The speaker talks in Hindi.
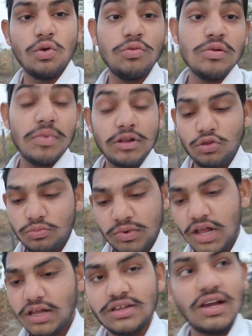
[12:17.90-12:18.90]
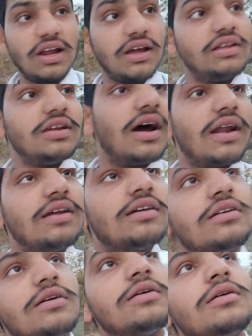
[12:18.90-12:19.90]
घूमे पर तो बड़ा अच्छा लगी यार
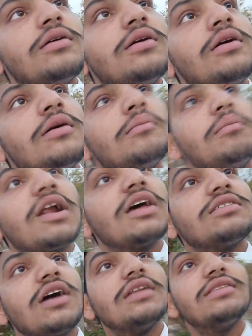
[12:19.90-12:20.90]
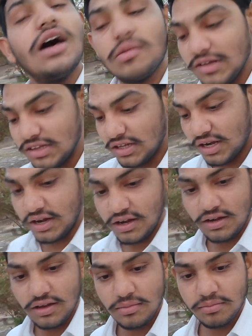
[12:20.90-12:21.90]
बड़ा शानदार मंदिर है
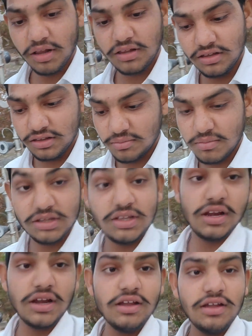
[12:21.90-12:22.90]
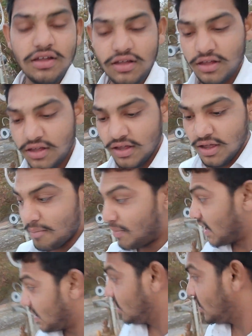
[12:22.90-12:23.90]
प्राचीनतम मंदिर है
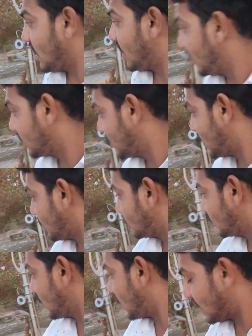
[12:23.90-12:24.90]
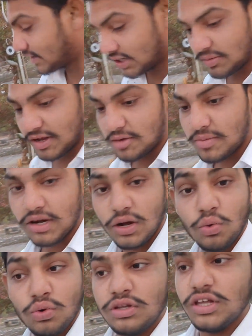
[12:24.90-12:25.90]
पर यहाँ एखर इतिहास के बारे में
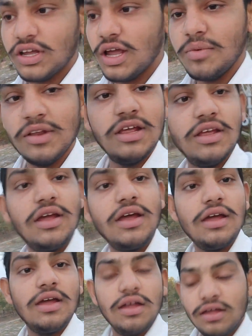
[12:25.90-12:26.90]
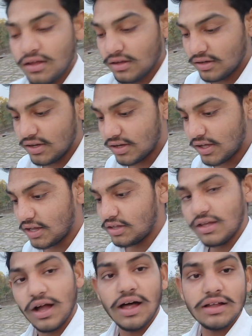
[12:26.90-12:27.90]
कहूँ लिखे भी नहीं है कि एखर
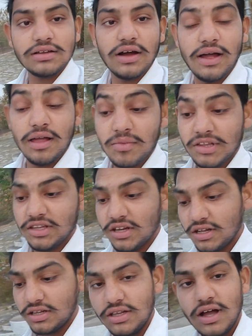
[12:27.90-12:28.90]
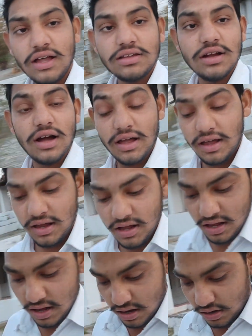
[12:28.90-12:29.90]
इतिहास का है मंदिर के इतिहास का है
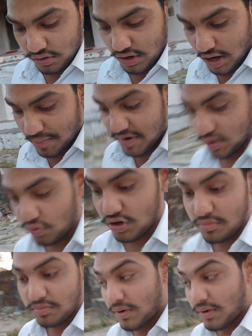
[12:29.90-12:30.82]
और यहाँ पर कोई